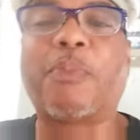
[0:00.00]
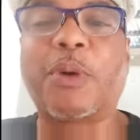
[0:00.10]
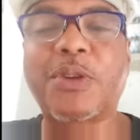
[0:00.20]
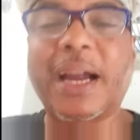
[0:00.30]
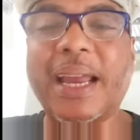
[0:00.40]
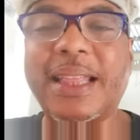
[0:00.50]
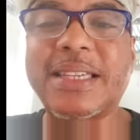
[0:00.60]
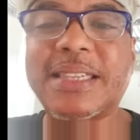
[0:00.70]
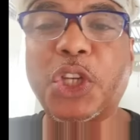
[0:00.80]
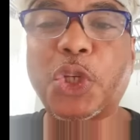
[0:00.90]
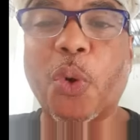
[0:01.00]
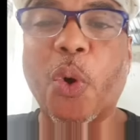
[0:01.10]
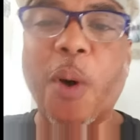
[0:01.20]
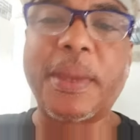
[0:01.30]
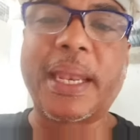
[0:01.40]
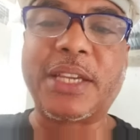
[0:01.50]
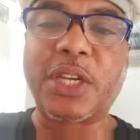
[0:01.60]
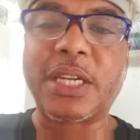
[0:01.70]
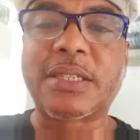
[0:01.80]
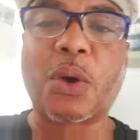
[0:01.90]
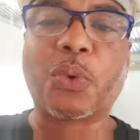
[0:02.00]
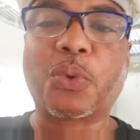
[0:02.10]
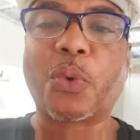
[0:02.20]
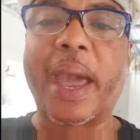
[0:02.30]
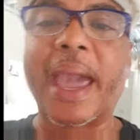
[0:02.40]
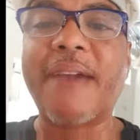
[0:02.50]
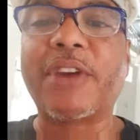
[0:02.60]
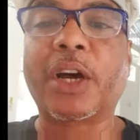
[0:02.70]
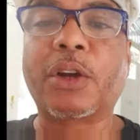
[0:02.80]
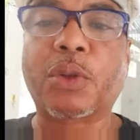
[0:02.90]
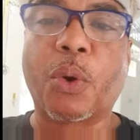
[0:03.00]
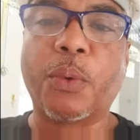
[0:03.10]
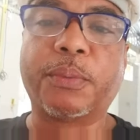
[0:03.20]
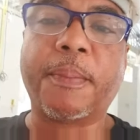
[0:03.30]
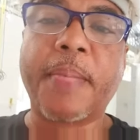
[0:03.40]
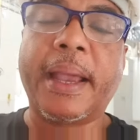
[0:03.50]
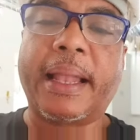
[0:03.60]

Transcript: depois eu agradeço a Home na direção do Everton,